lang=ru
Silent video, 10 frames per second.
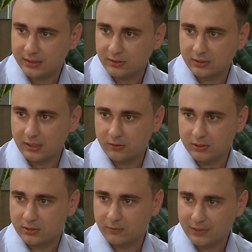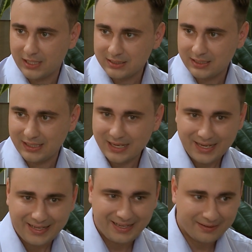те, кто находится у власти.
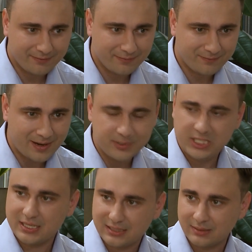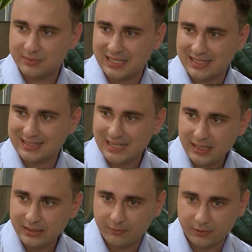И в общественном
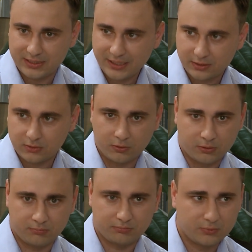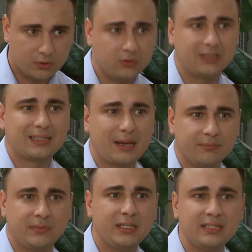сознании, вот те, кто, ну,
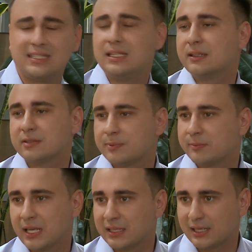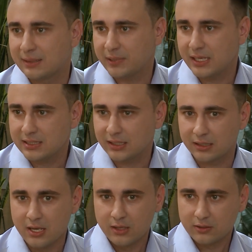там не сильно вспоминают о
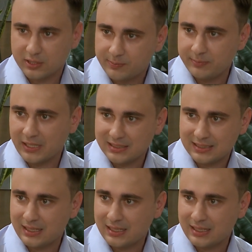репрессиях, но вспоминают